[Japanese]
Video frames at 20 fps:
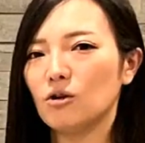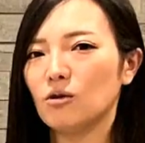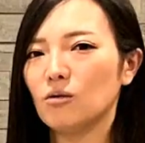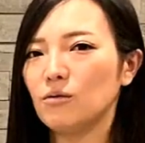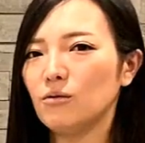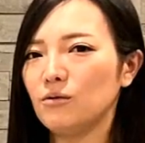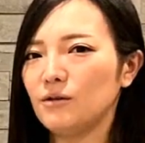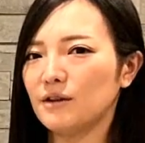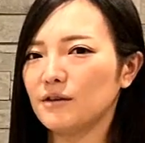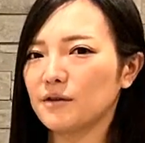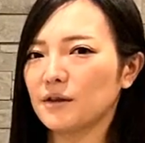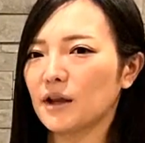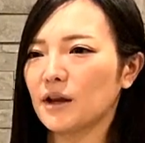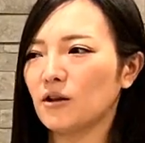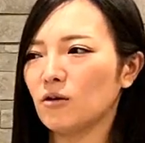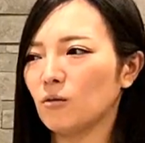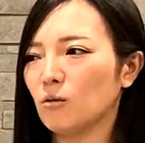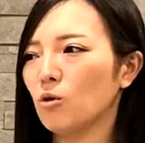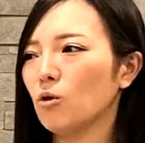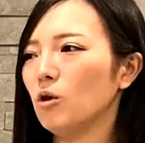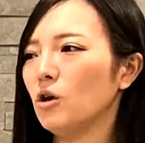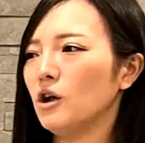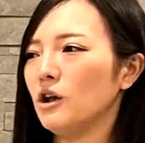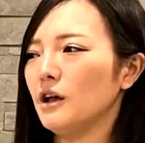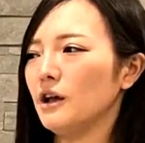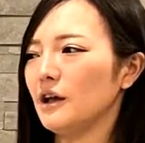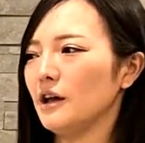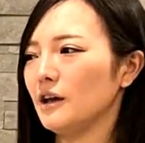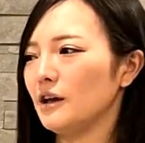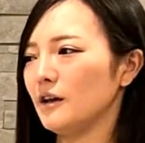思うんですけれども、
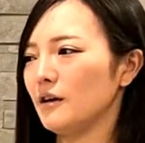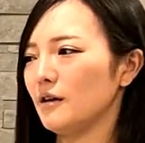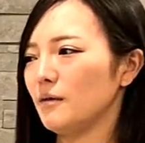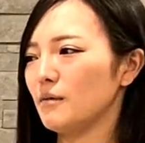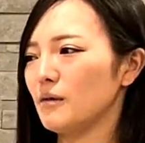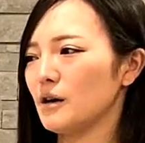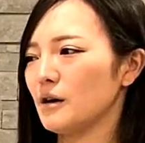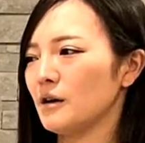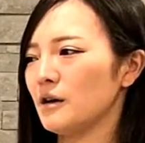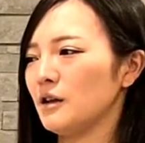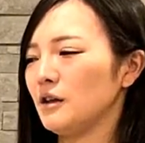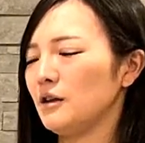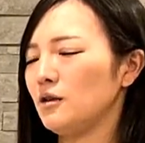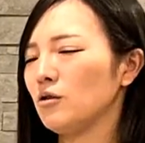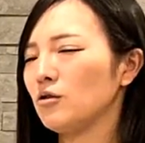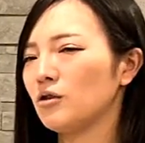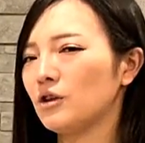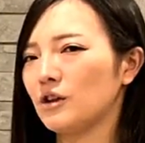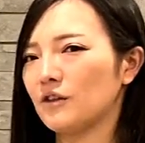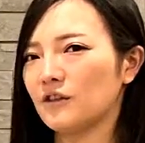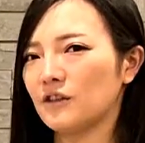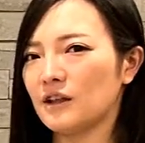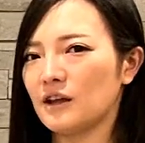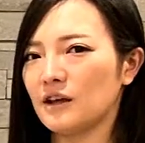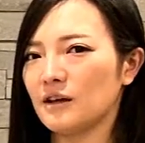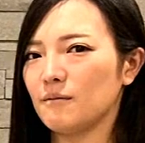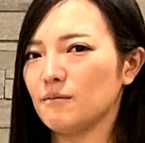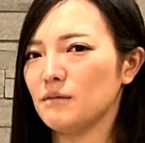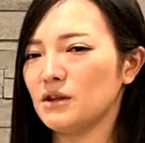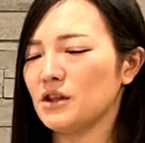えー、まあ、よくです
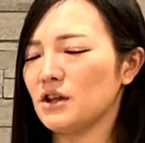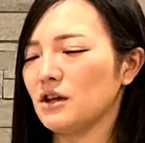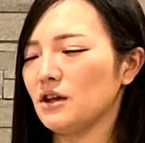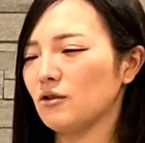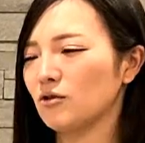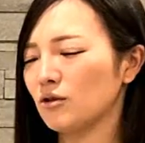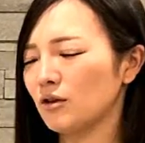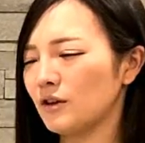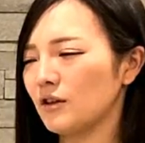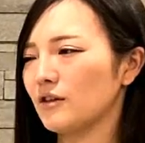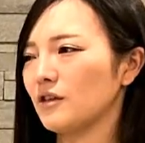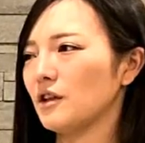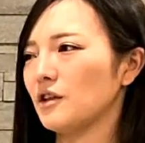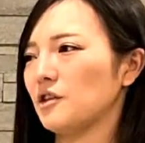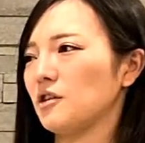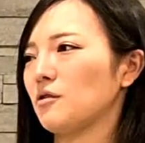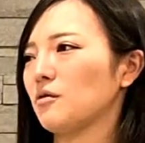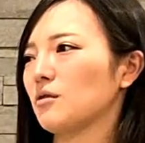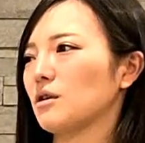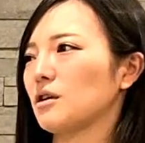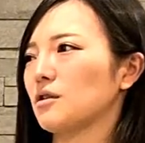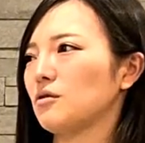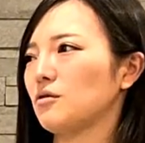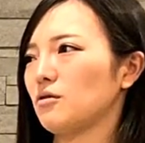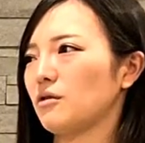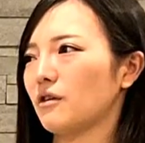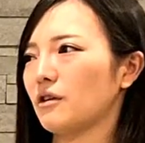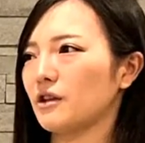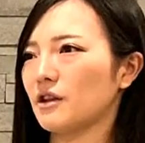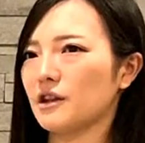ね、見ていくとですね、持続化
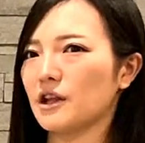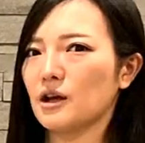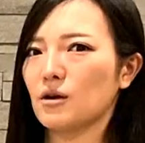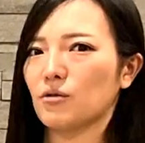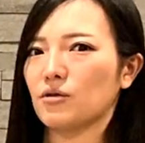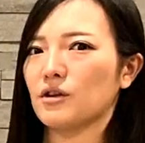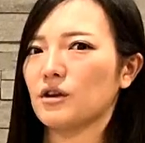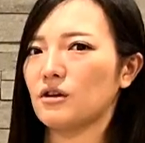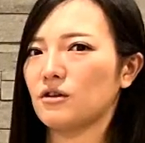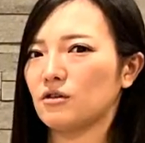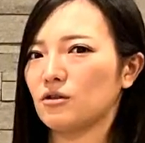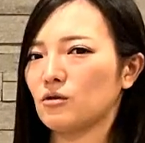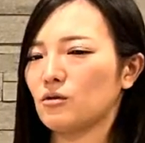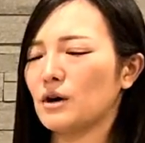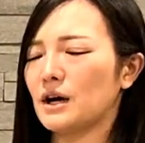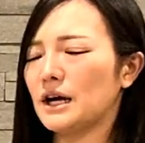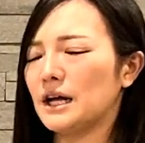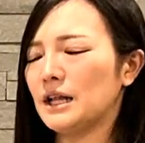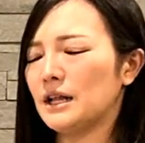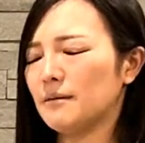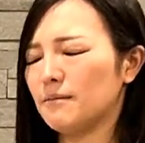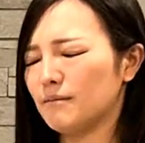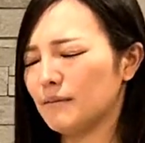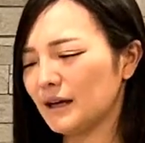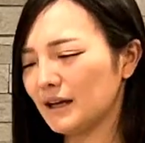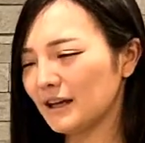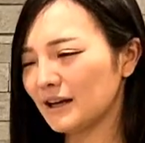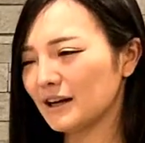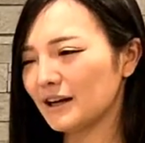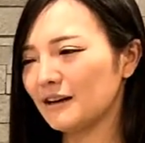給付金で逮捕される人は
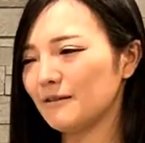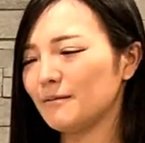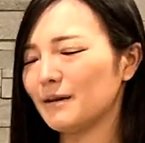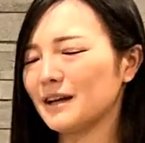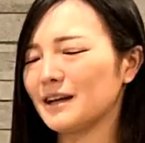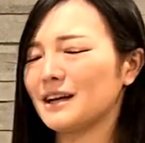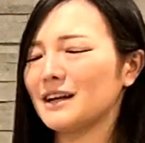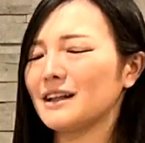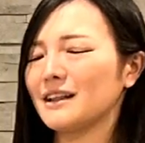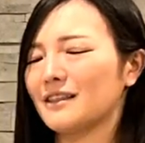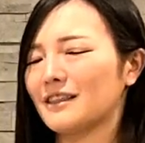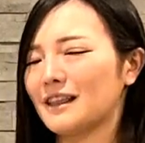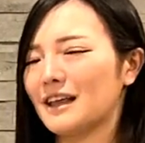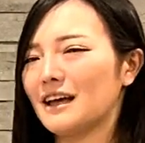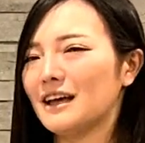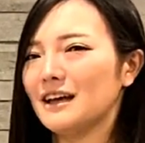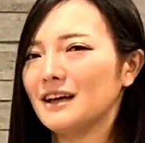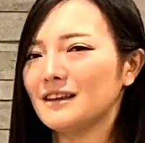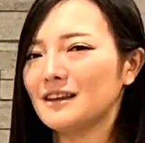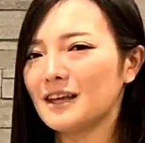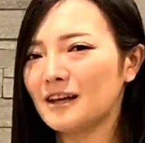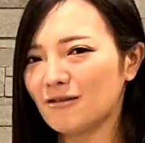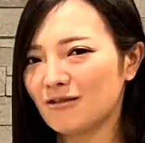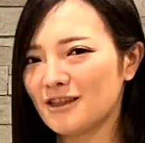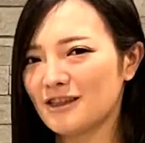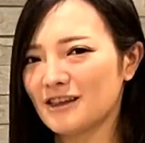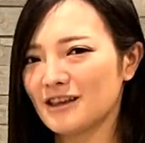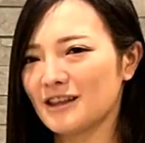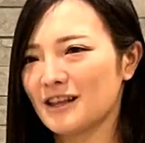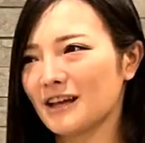毎回毎回ですね、手
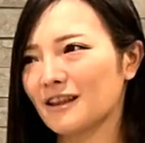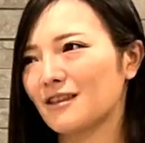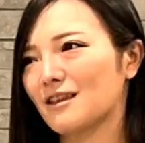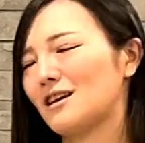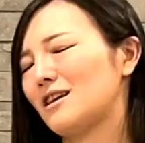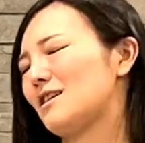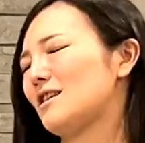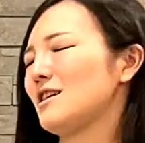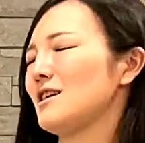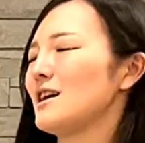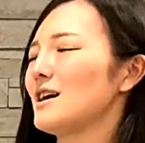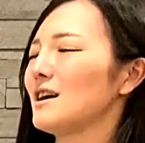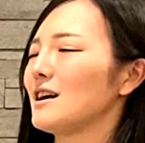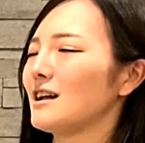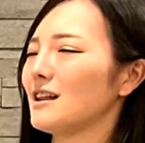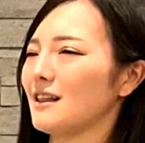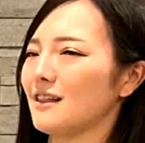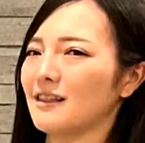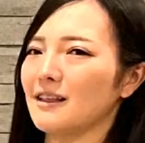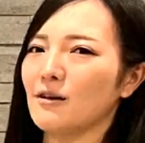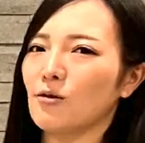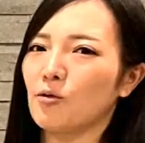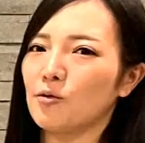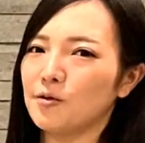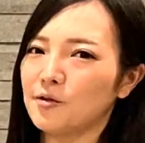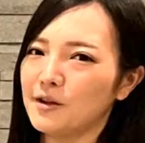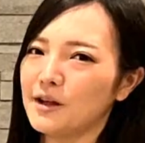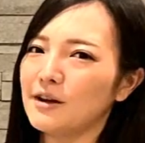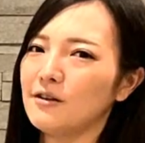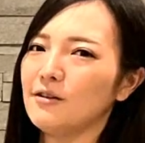口であったり事案がですね異
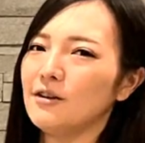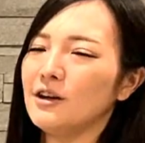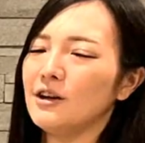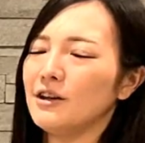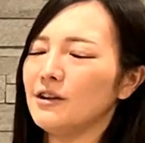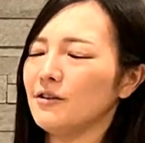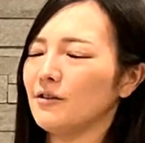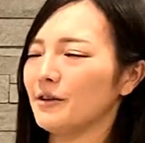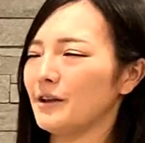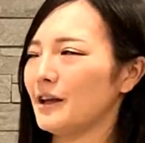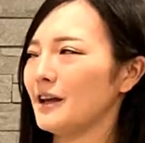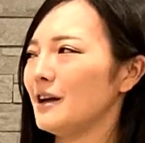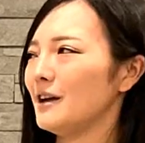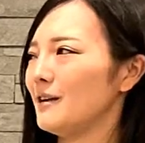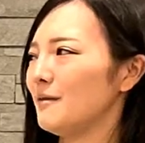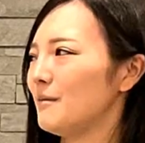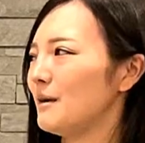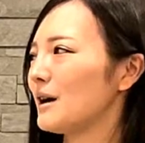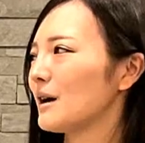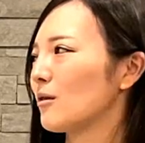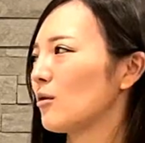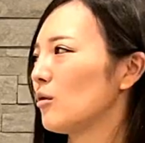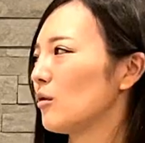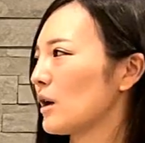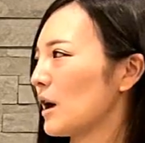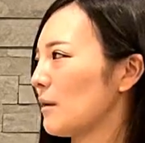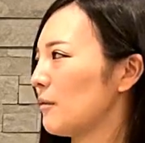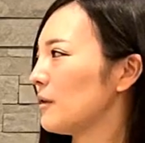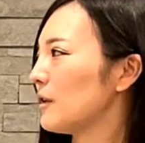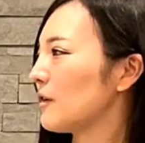なるので、まあ今
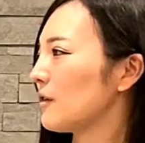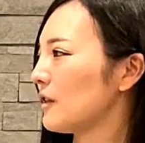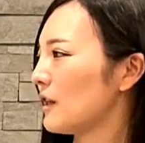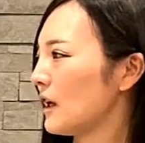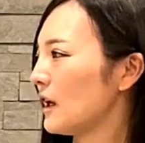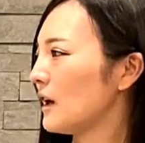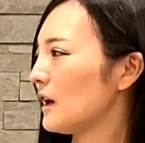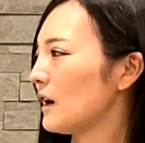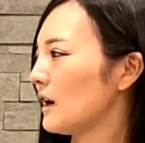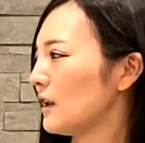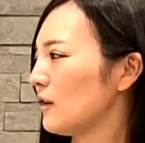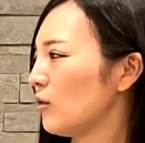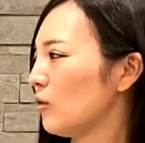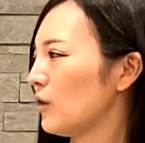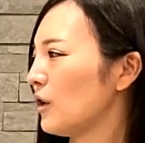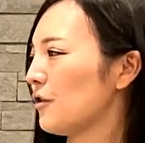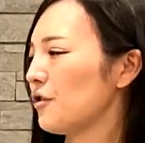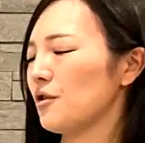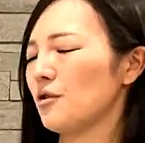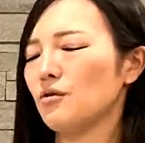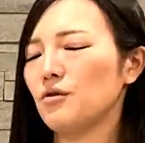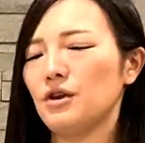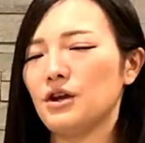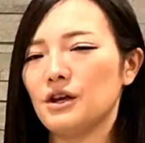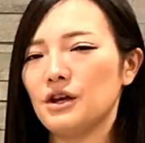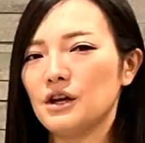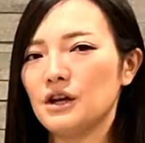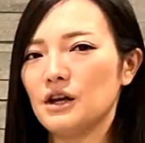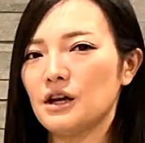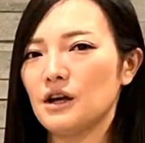回もですね、あの同じよう
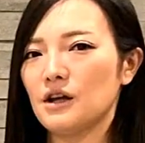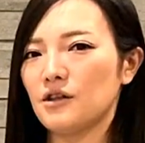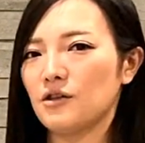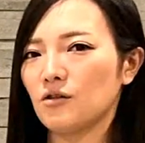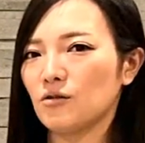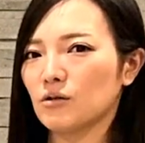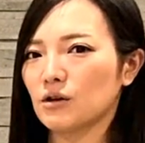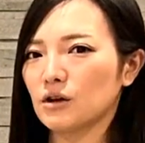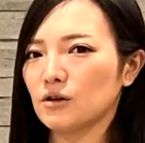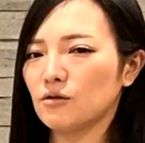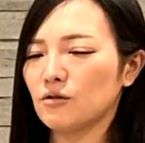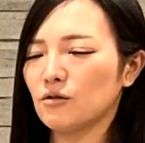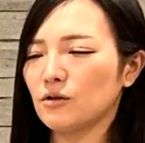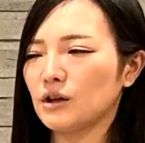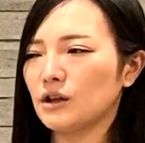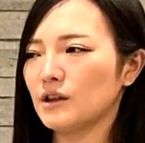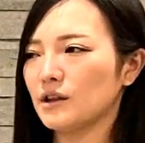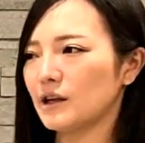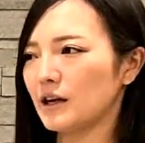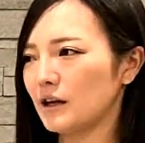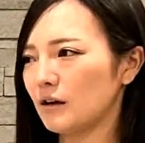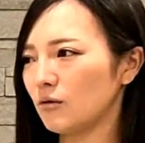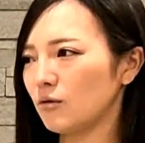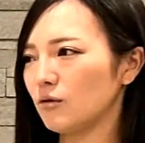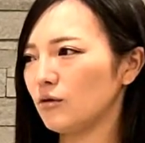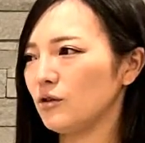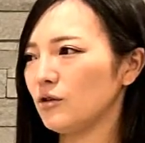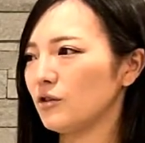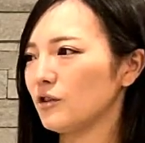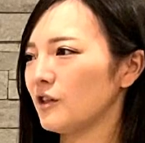にり、え持続化給付金逮捕
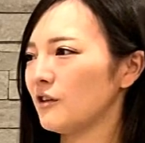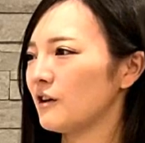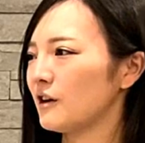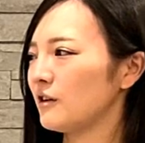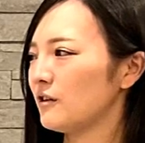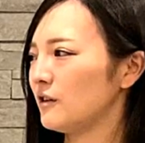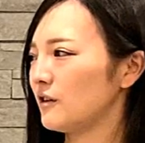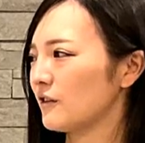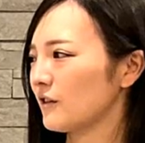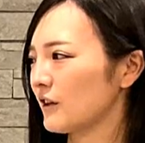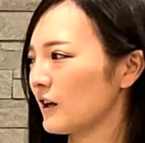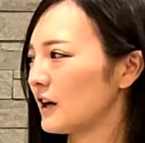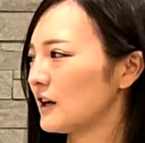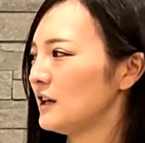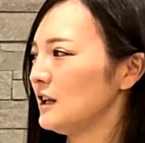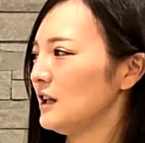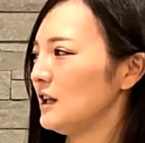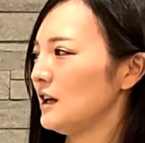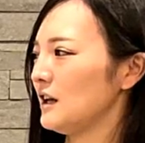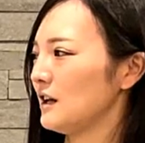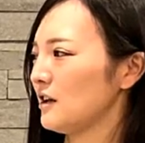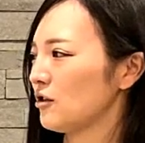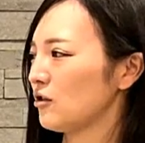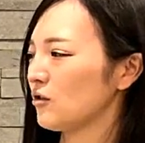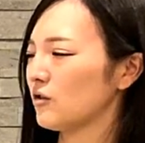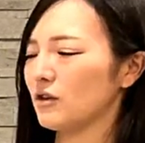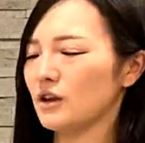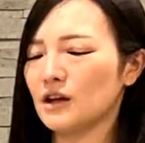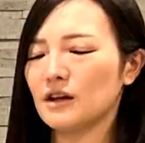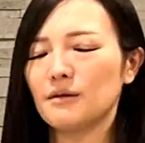のニュースではあるんですが、え
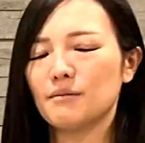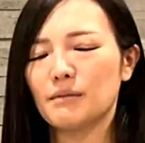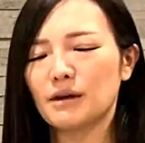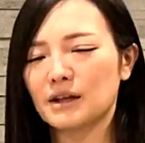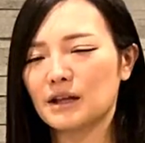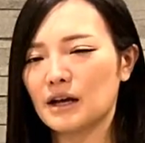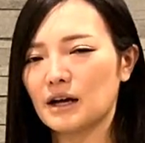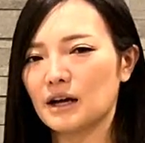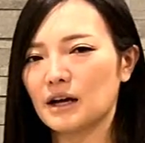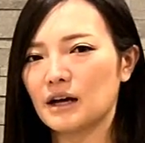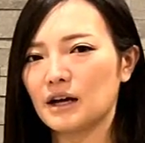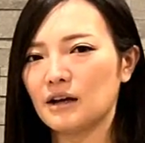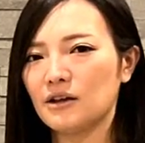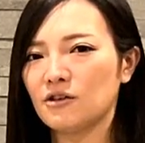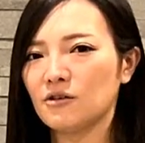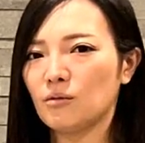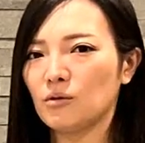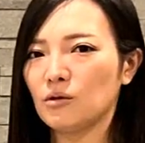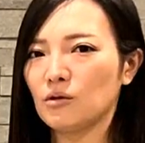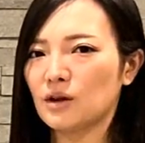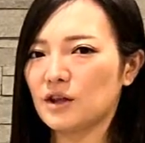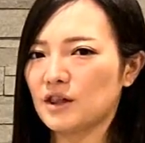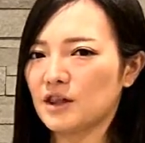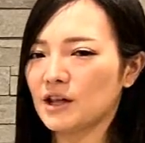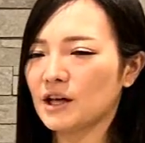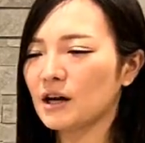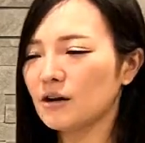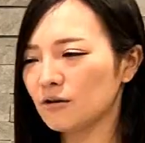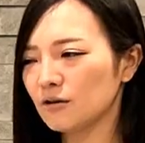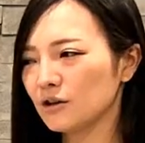ちょっとねまたいつもとは
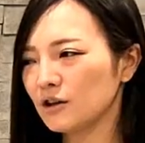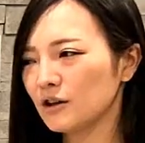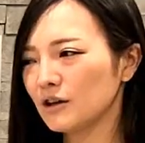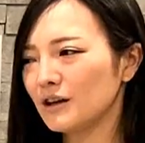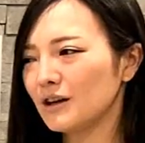違う、